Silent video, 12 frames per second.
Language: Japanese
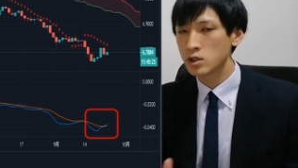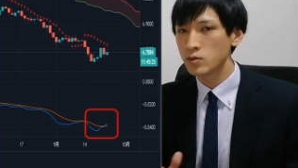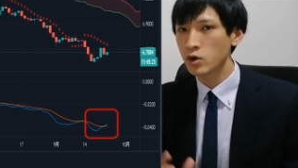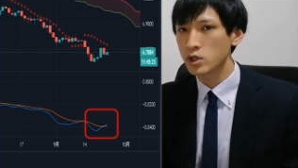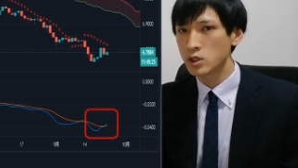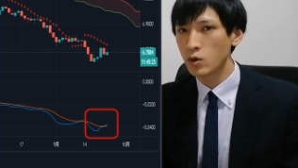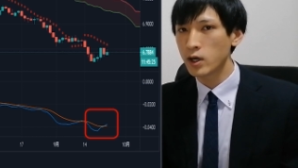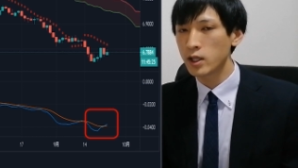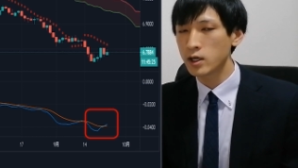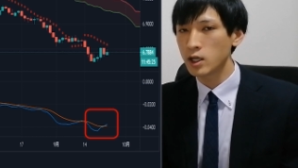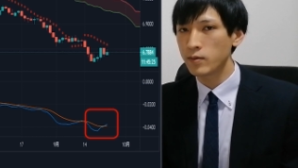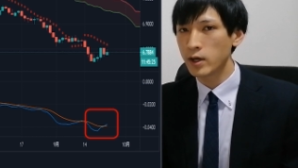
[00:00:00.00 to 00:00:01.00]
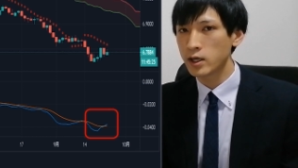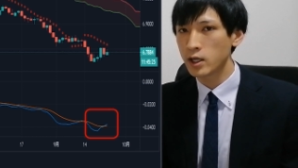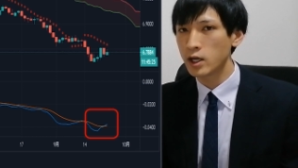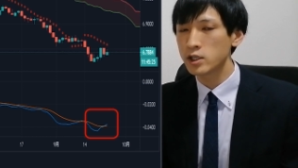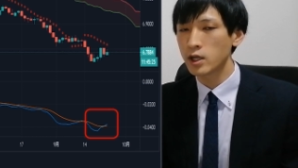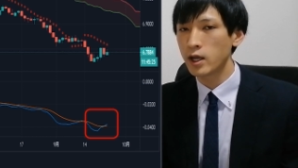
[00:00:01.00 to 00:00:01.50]
注目しておかなければい
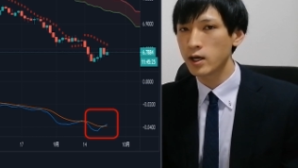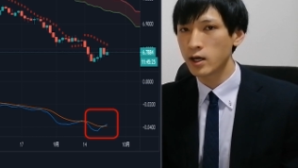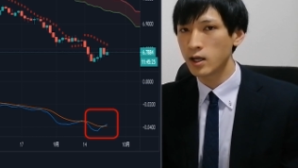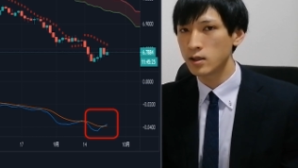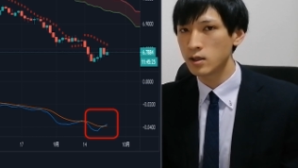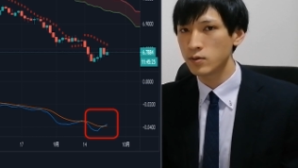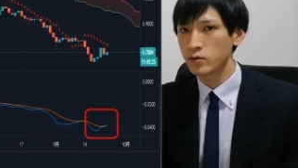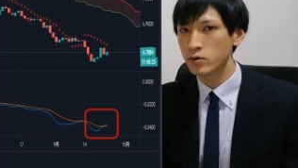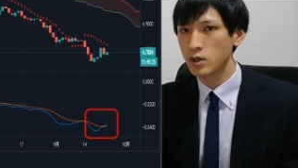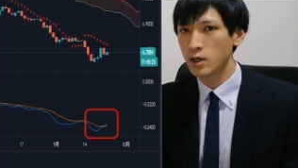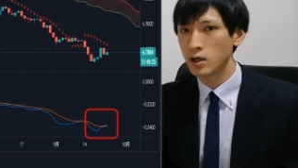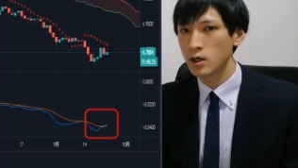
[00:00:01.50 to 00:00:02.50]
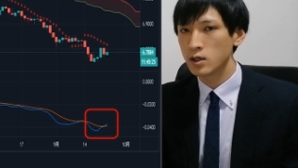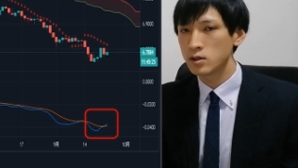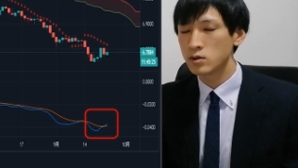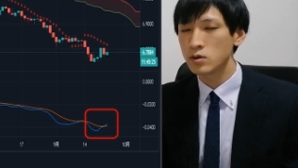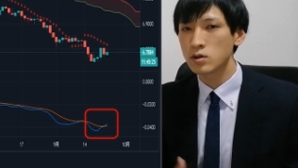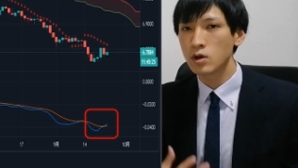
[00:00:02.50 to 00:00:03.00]
けないんじゃないかなっていうふうに
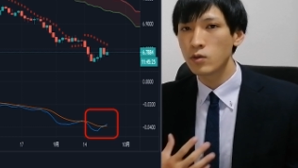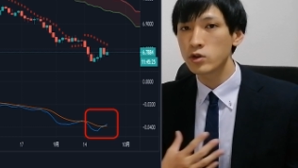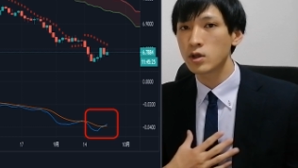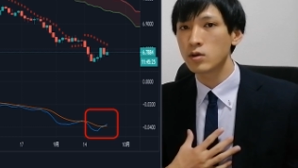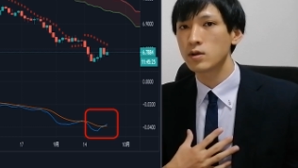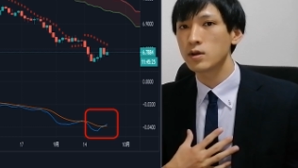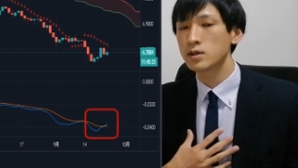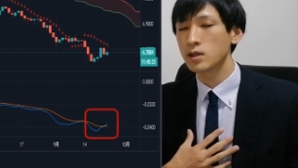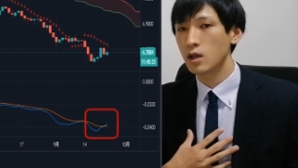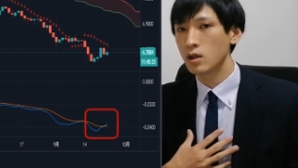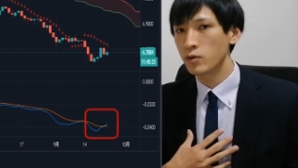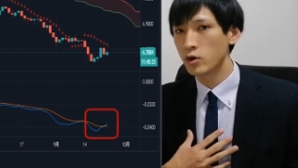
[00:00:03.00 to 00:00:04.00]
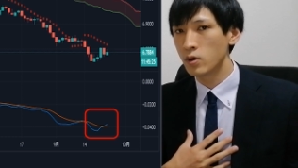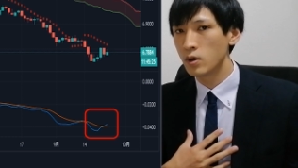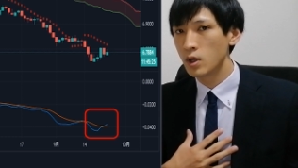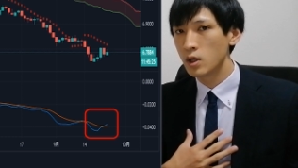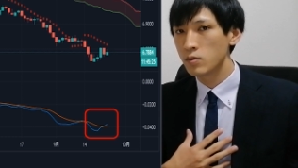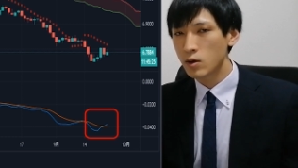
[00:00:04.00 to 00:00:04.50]
ずっと思ってるんですけれど
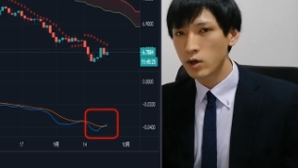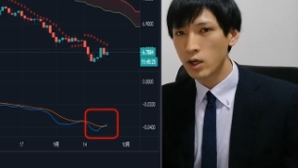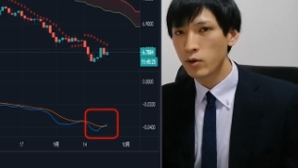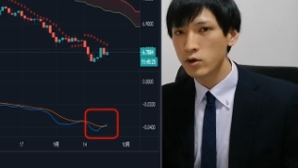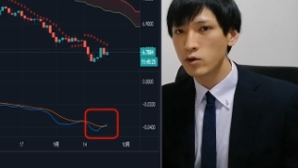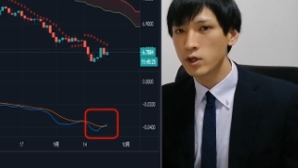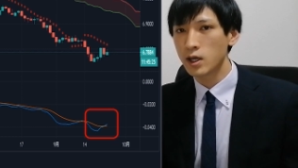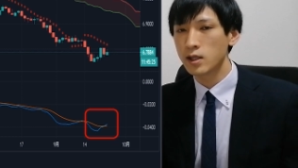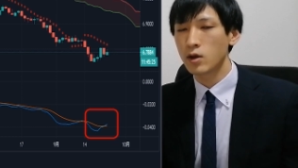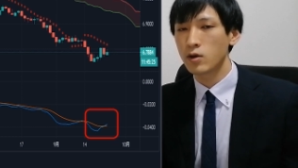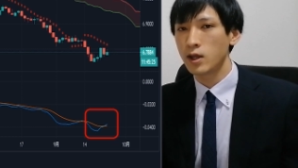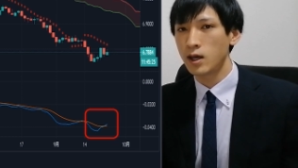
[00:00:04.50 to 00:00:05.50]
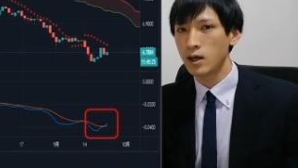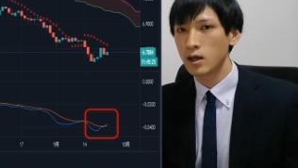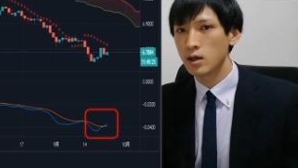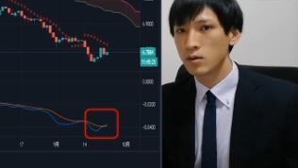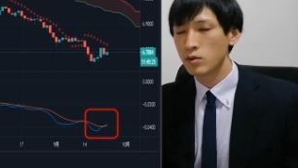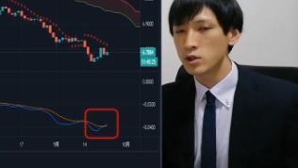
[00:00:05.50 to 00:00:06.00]
も、ただこれは僕の意見なの
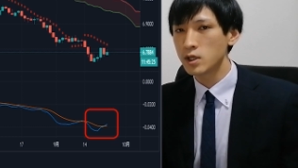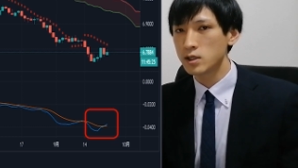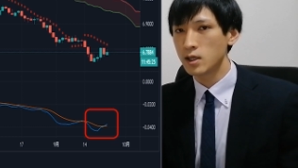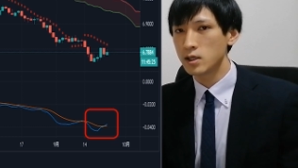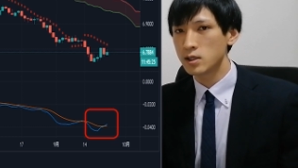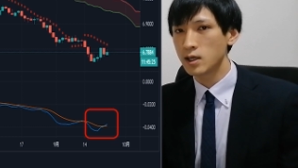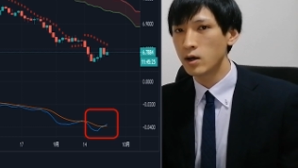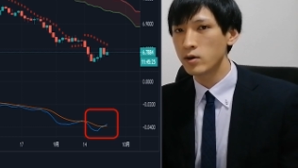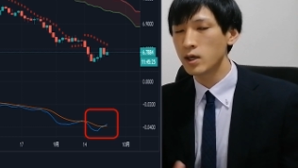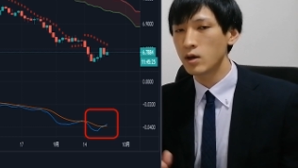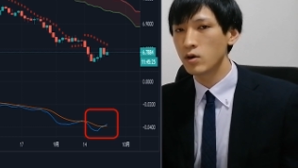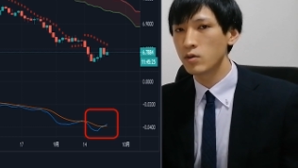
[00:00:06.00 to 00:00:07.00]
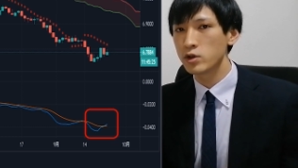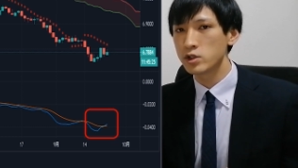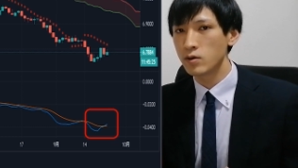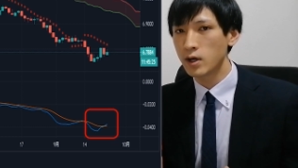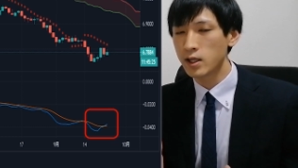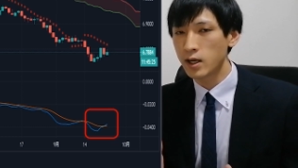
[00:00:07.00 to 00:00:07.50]
で、もしですね、違う意見をお持
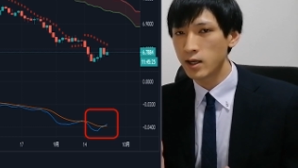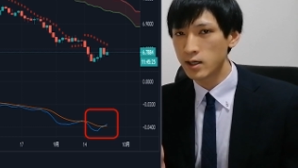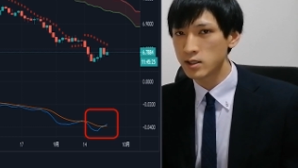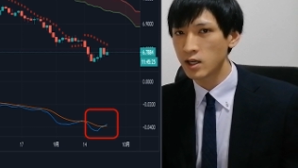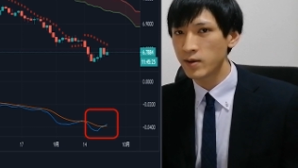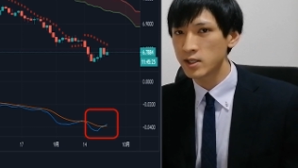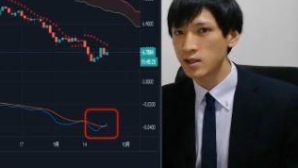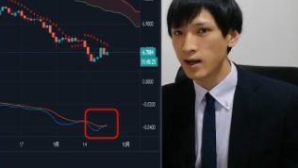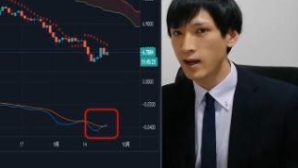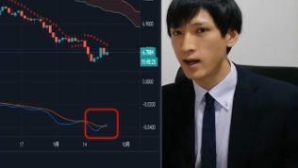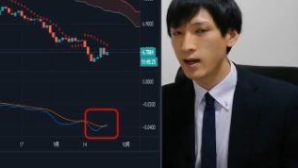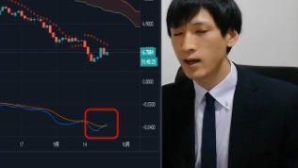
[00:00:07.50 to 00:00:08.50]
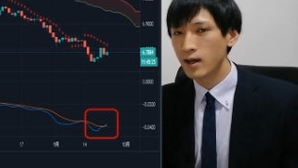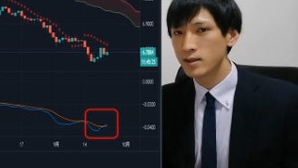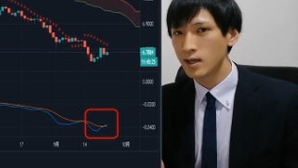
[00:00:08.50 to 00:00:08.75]
ちの方いらっしゃいましたら、